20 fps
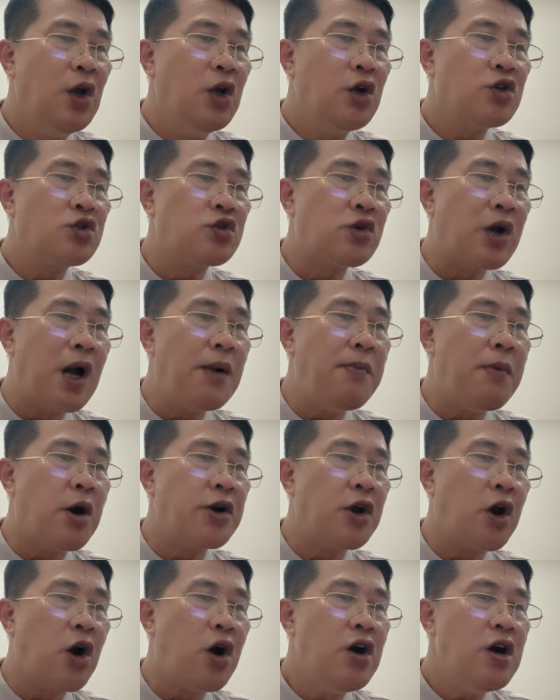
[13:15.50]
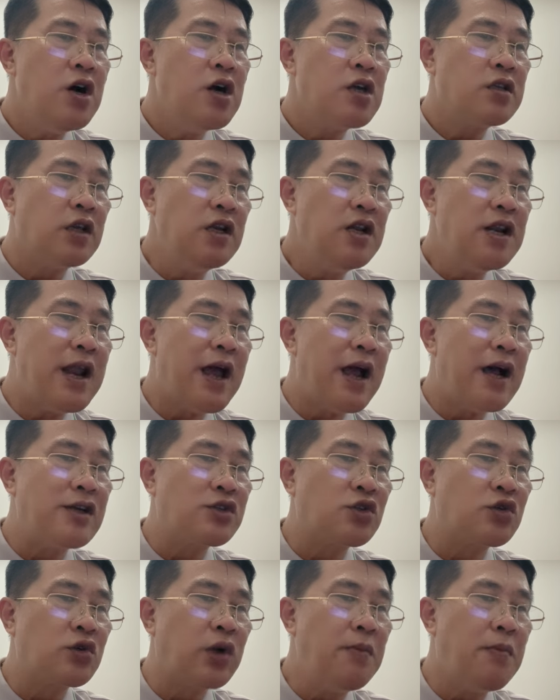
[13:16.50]
Xóa bỏ nó chính là
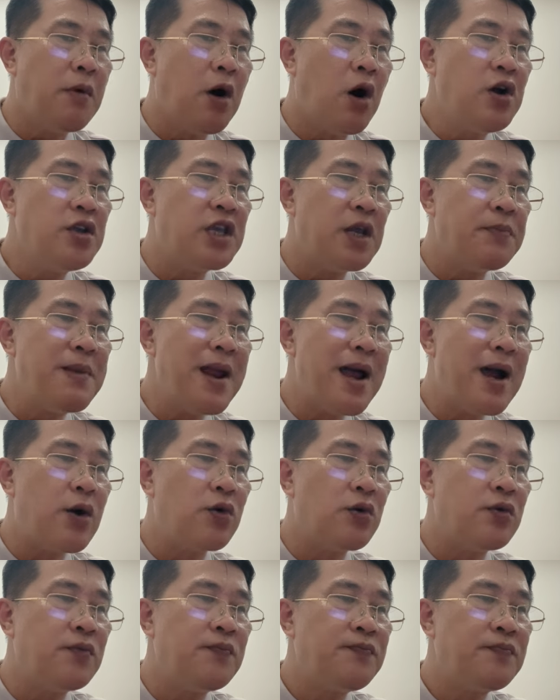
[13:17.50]
xóa bỏ Diệp Đào.